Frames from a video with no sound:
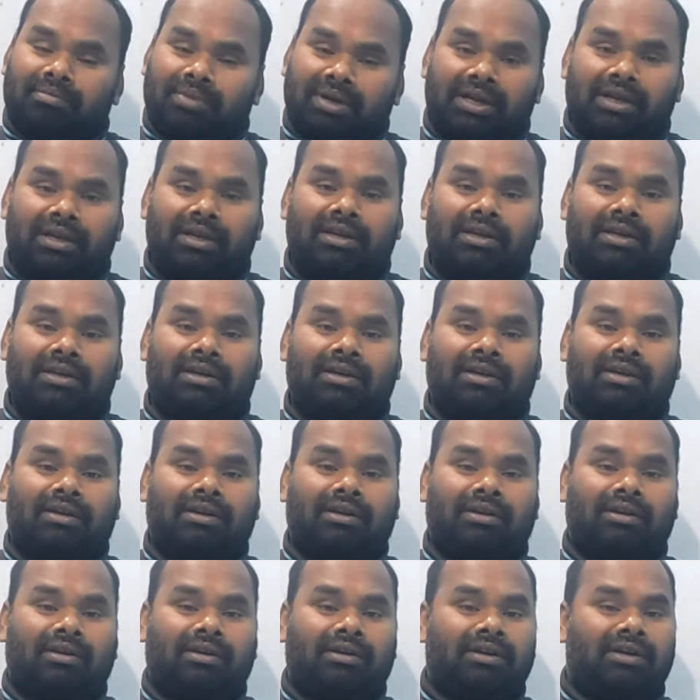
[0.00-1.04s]
भी
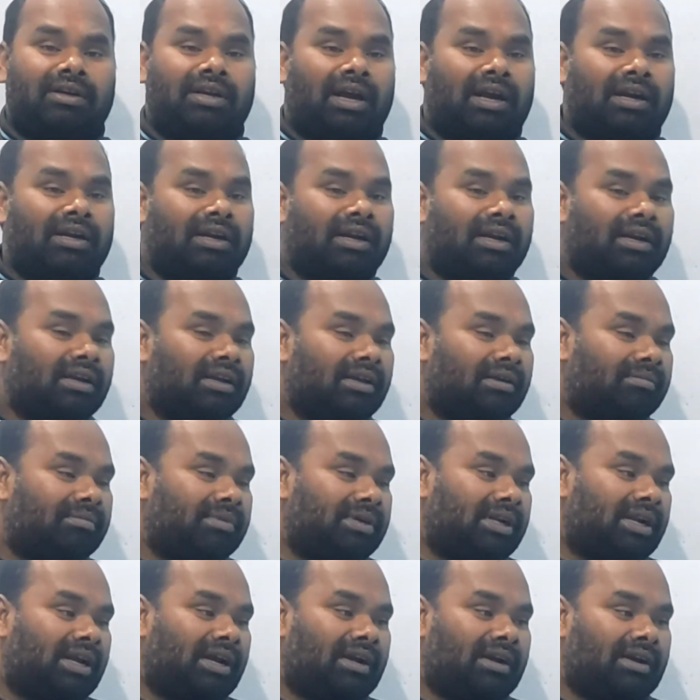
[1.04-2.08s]
डाटा के
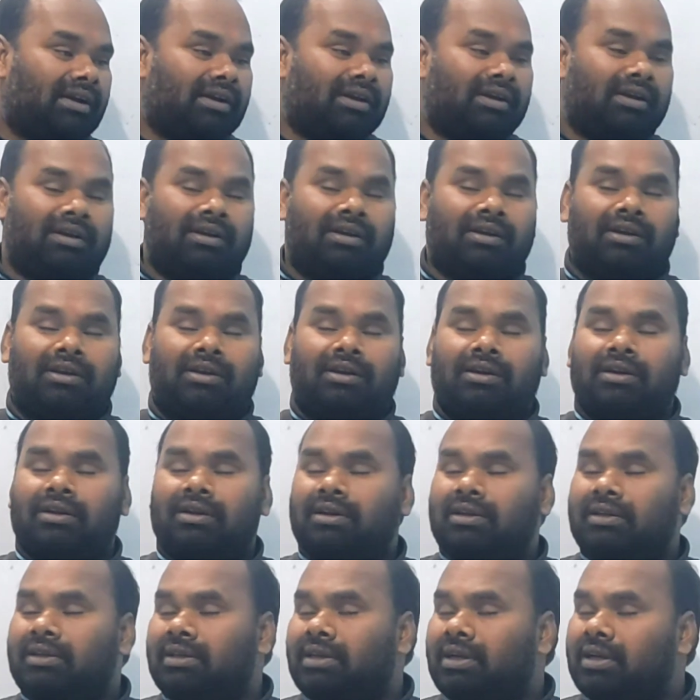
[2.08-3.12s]
बिना
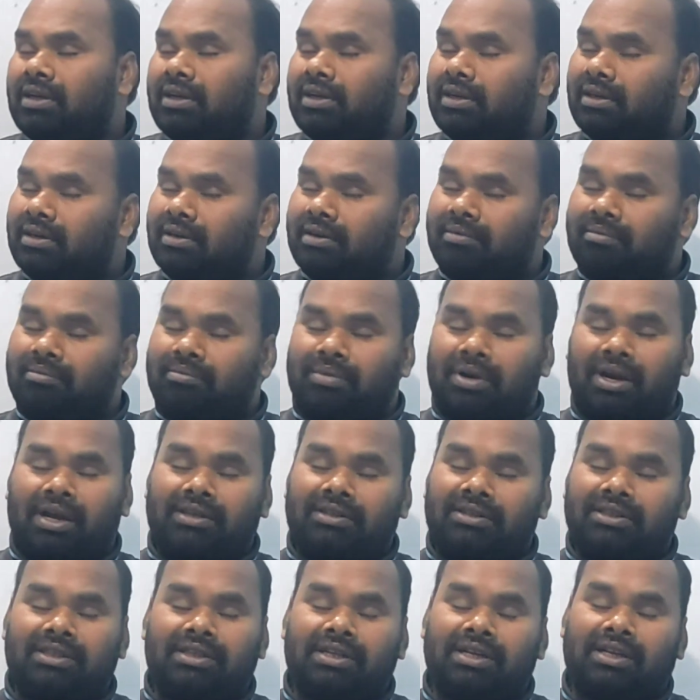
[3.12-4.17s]
ये
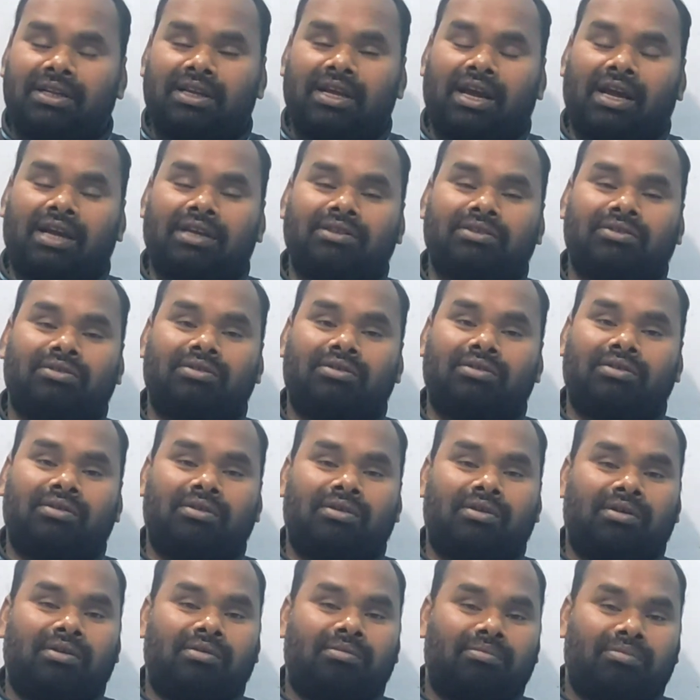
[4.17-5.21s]
प्राचीन इतिहास को
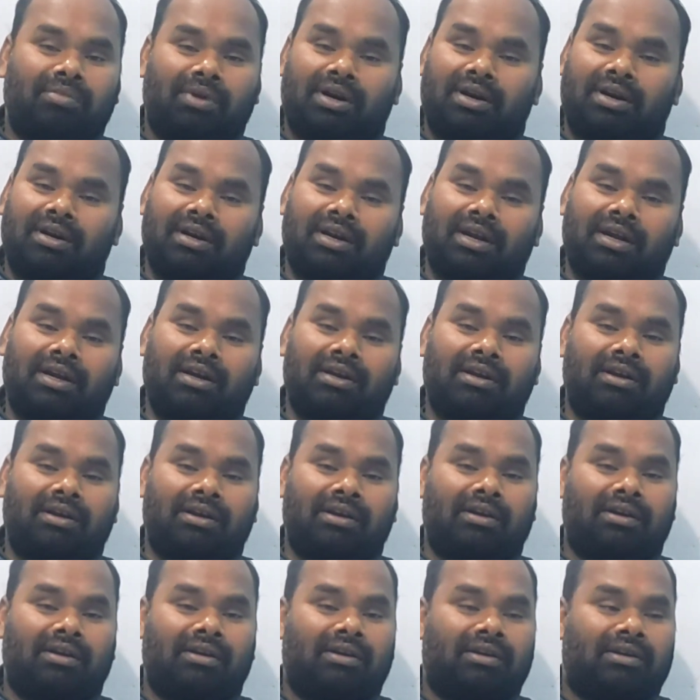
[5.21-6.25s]
पढ़ना
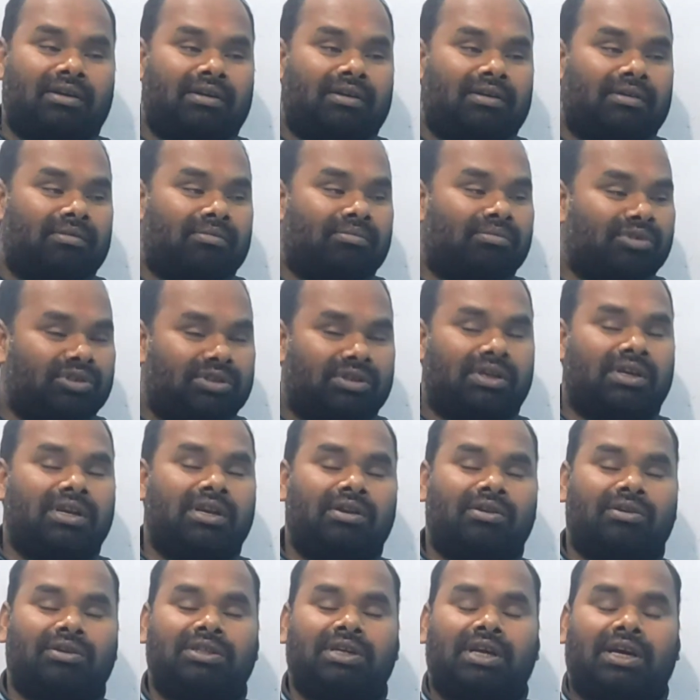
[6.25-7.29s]

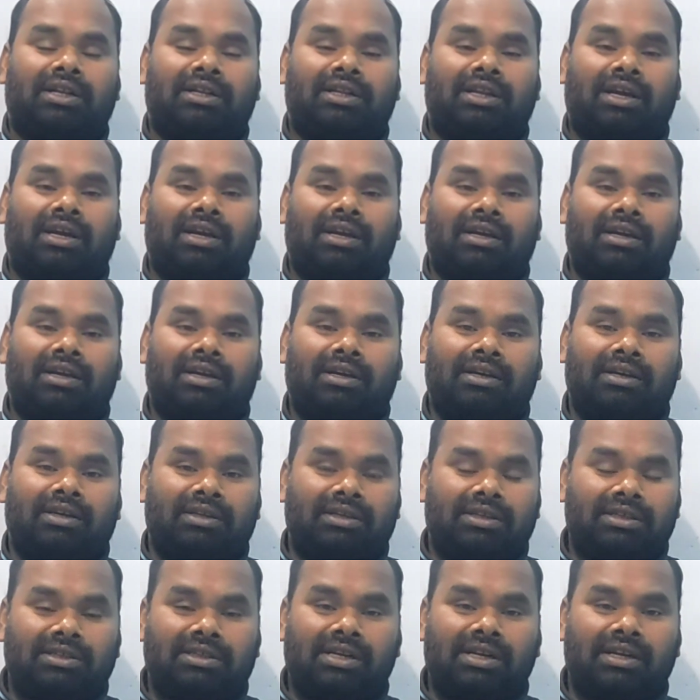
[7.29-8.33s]
मुश्किल हो जाता है
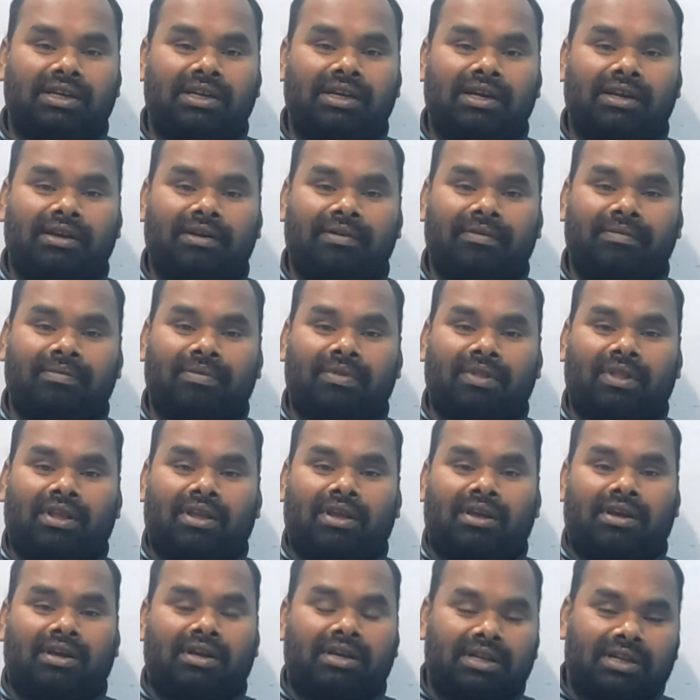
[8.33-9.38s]
इसलिए
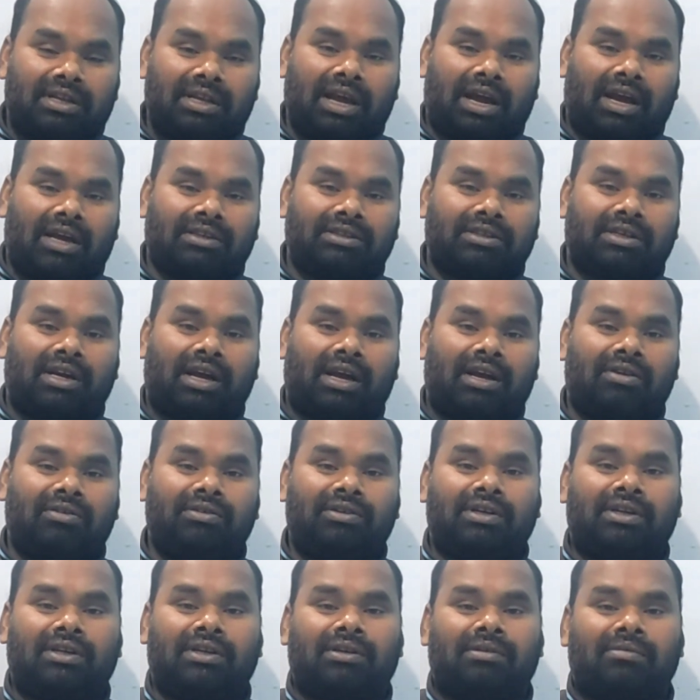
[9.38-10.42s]
इतिहासकारों
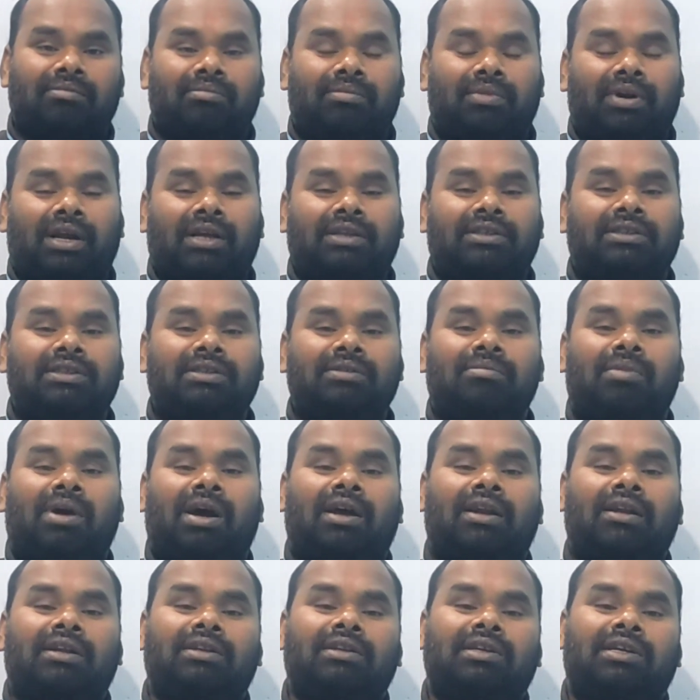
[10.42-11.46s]
ने प्राचीन
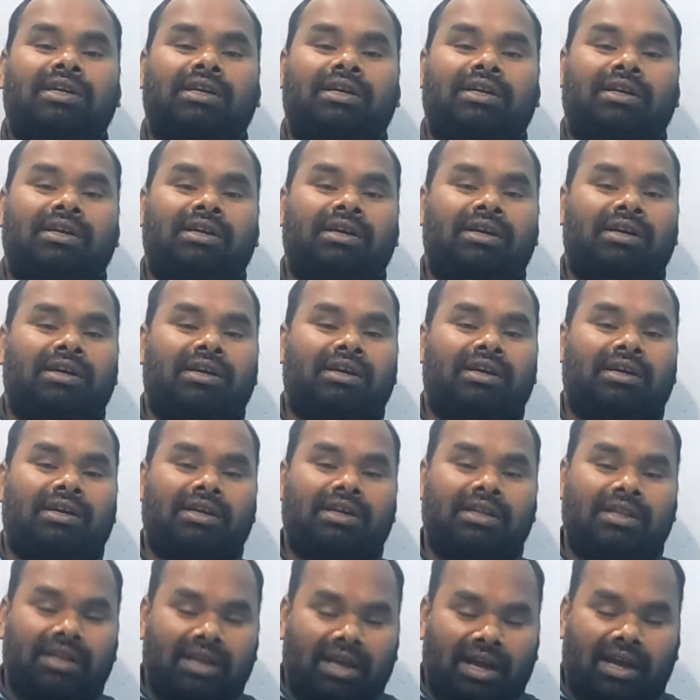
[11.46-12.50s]
भारत के
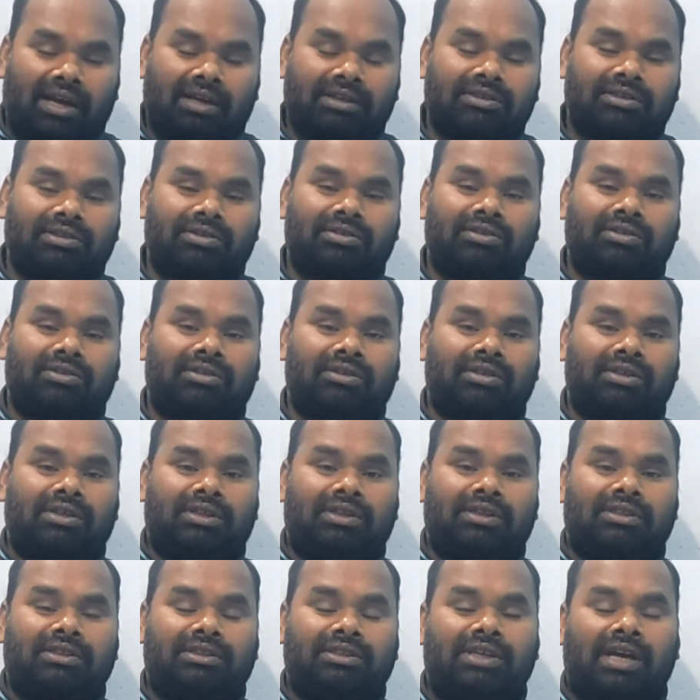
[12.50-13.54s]
इतिहास को
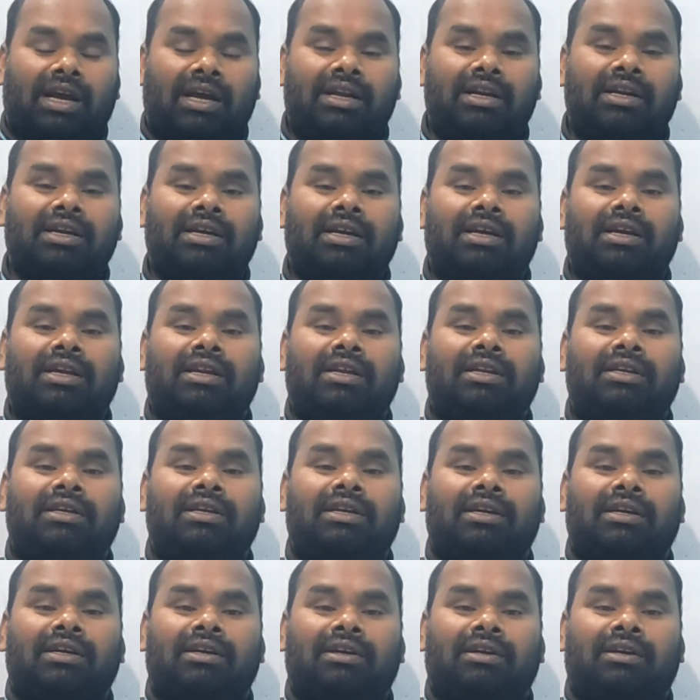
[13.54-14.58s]
जानने के
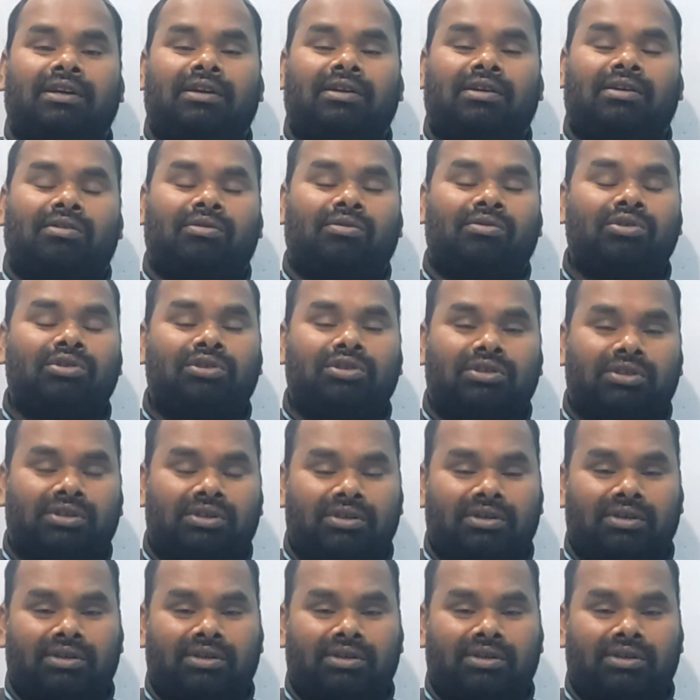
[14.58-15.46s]
लिए कुछ